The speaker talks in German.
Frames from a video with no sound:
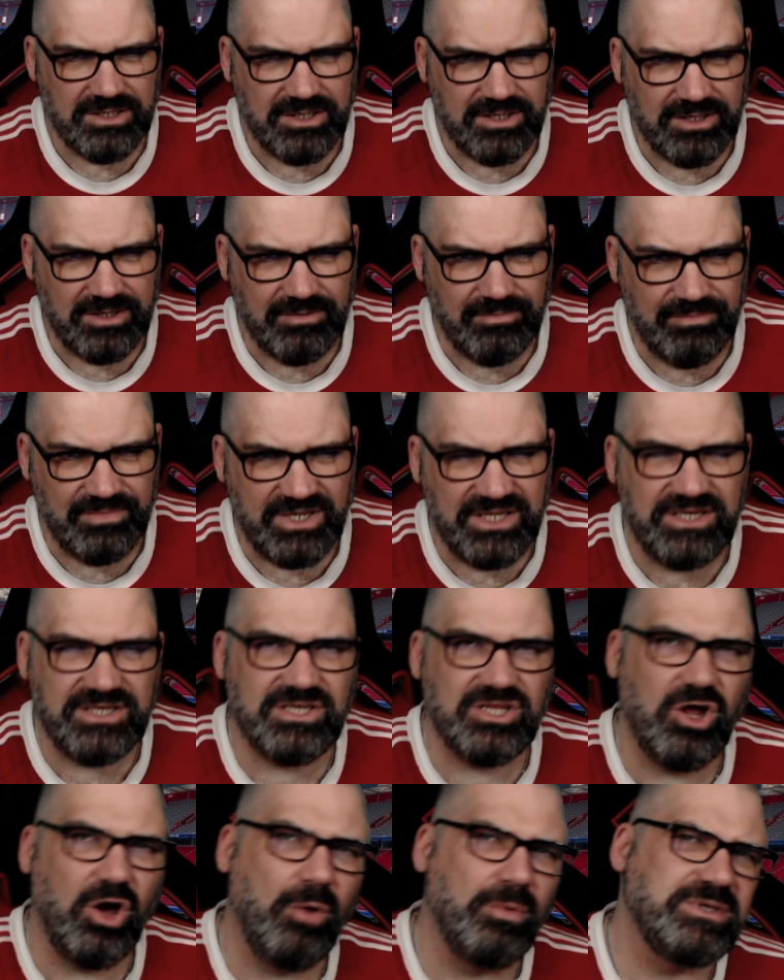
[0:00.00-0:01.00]
Ähm,
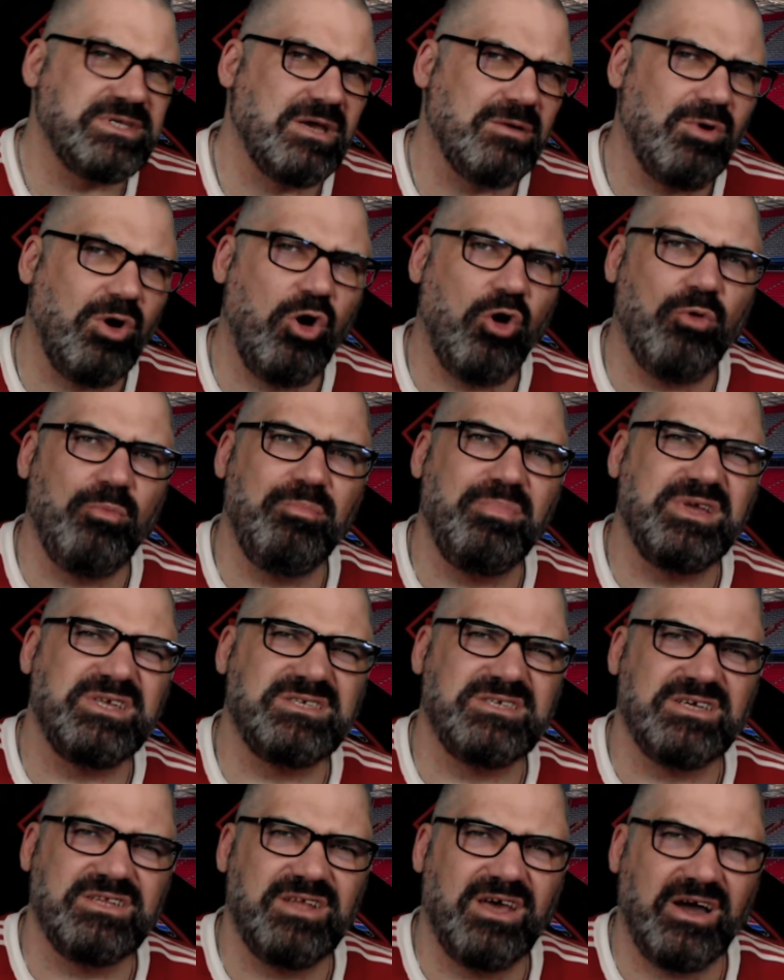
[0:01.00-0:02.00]
liegt, glaube ich, aber auch ein
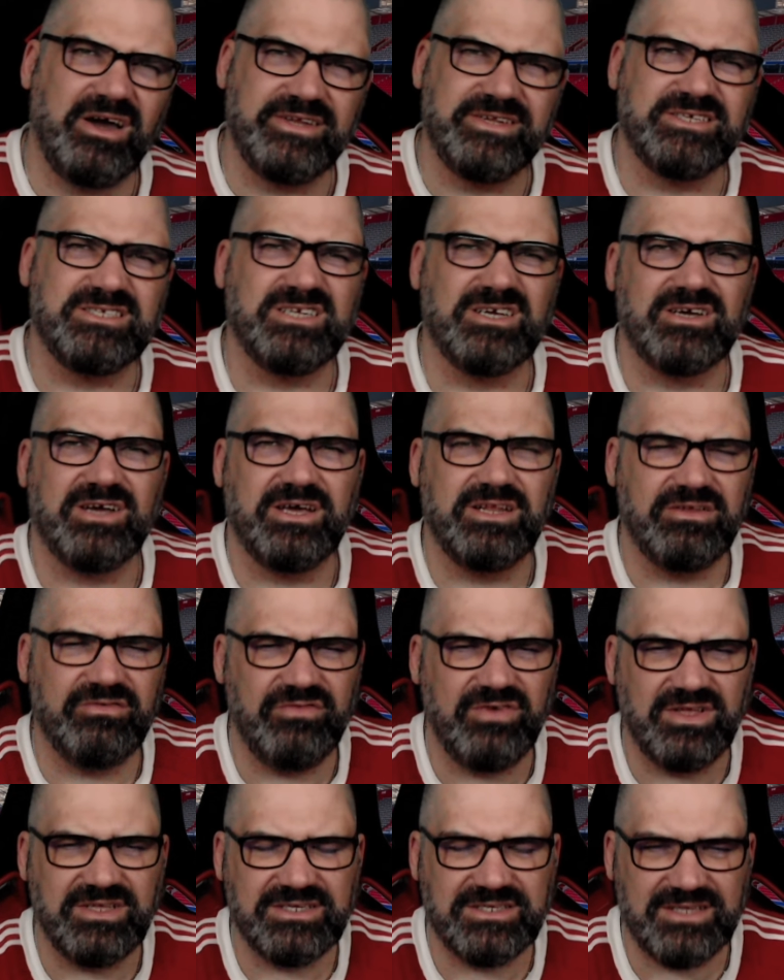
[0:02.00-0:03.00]
bisschen daran, dass dann keine
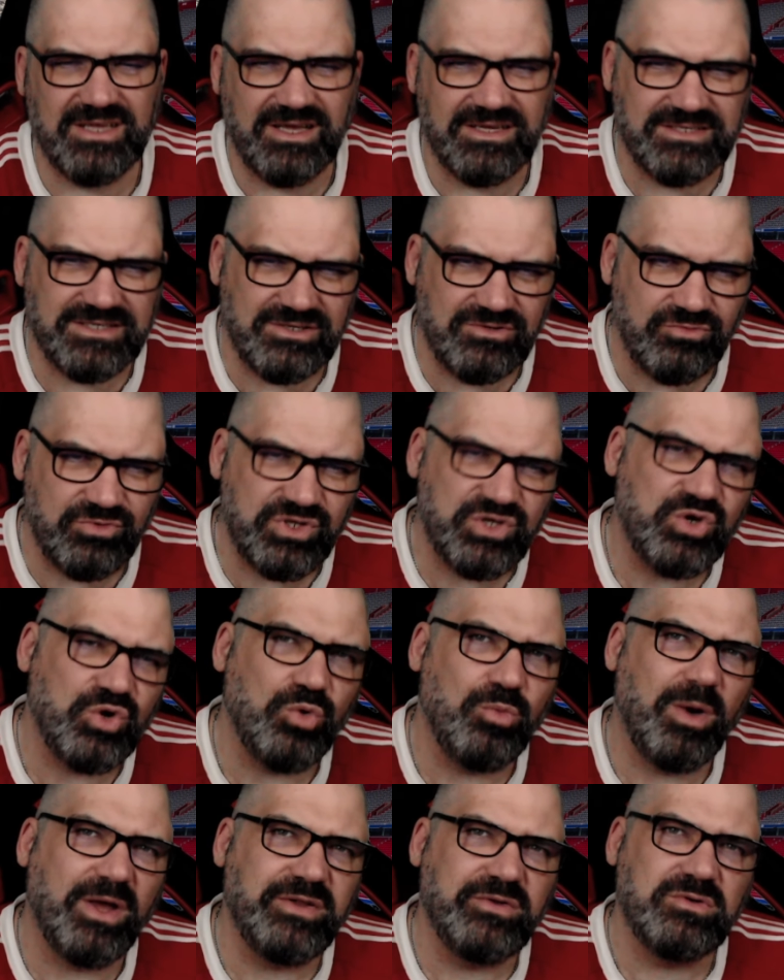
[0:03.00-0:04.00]
Fans da sind und die
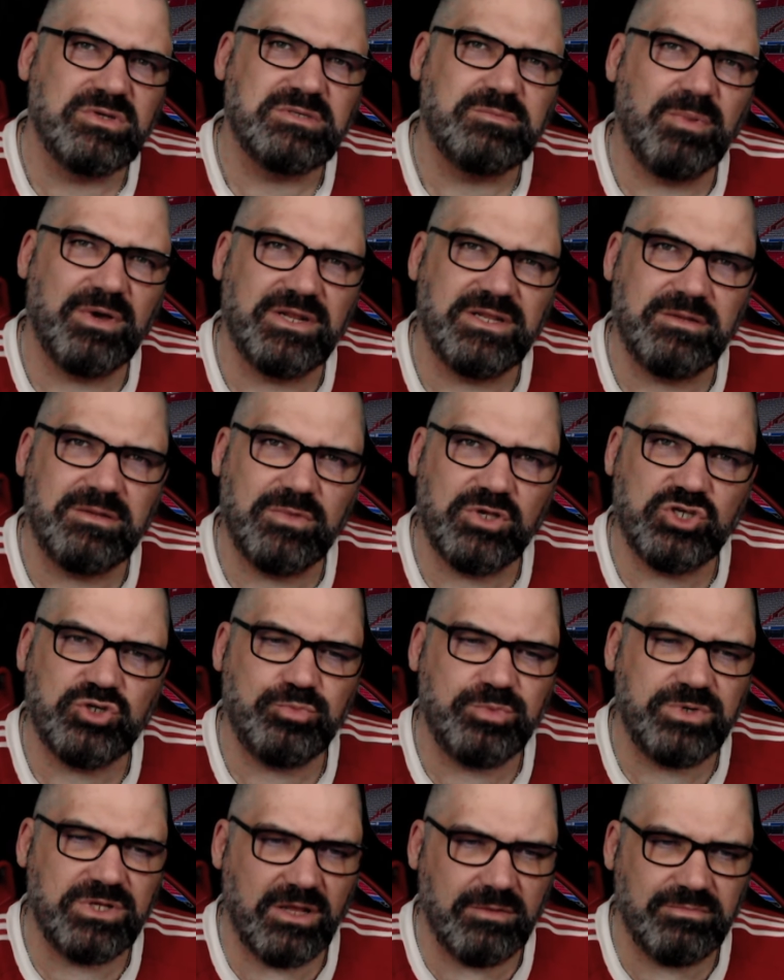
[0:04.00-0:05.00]
Kommandos bei den
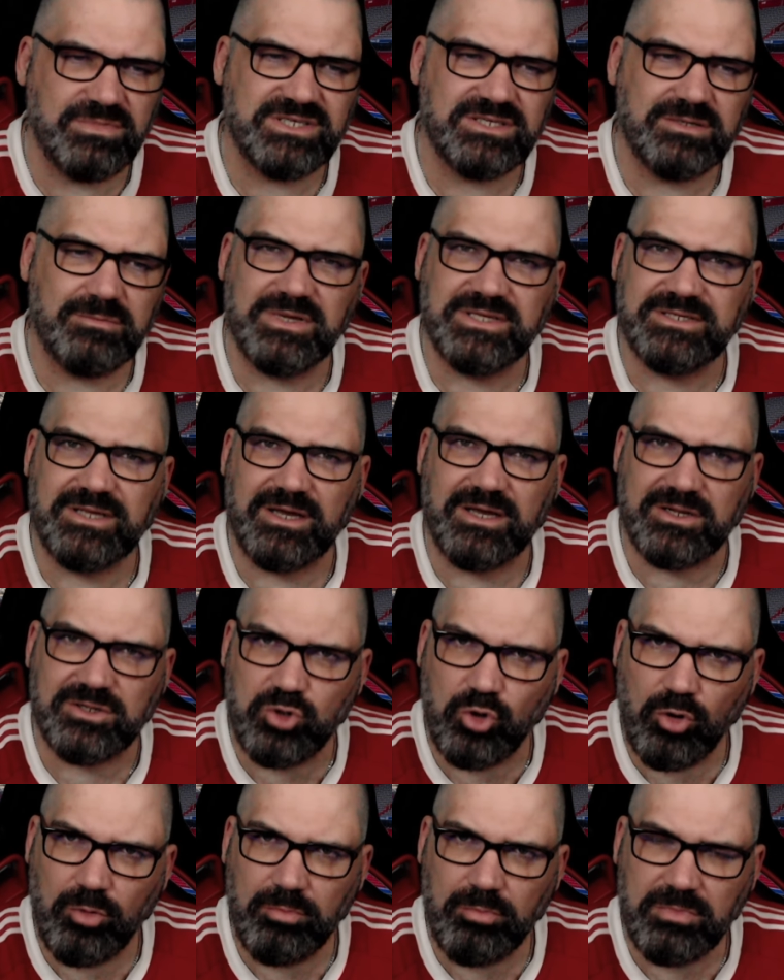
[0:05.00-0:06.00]
Mitspielern ein bisschen besser
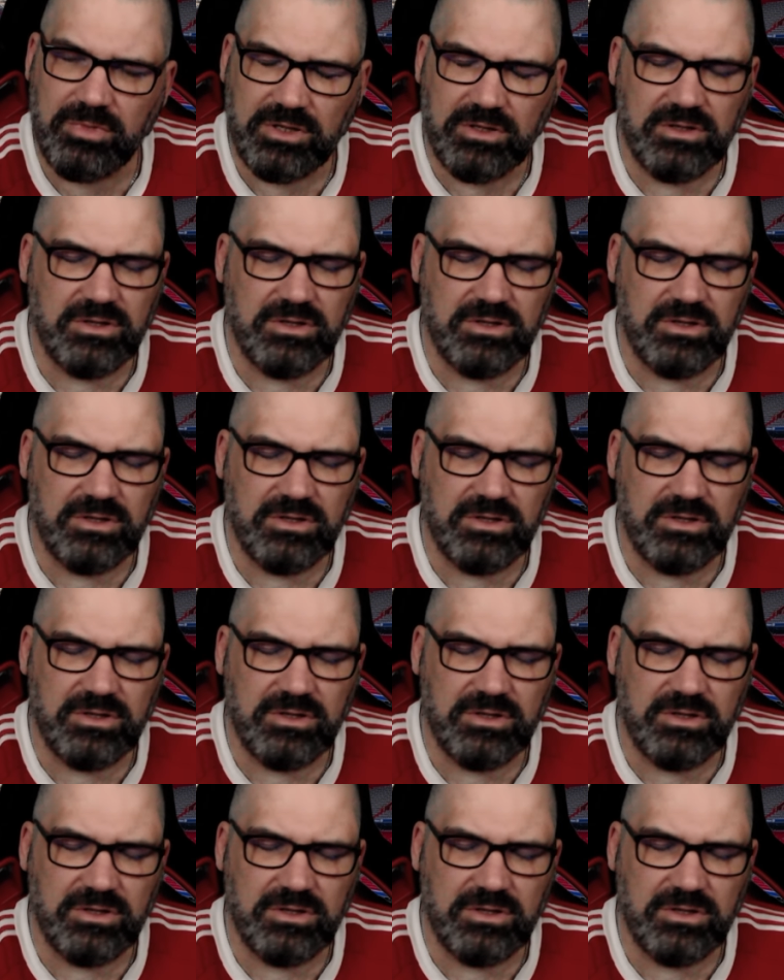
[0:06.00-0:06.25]
ankommen.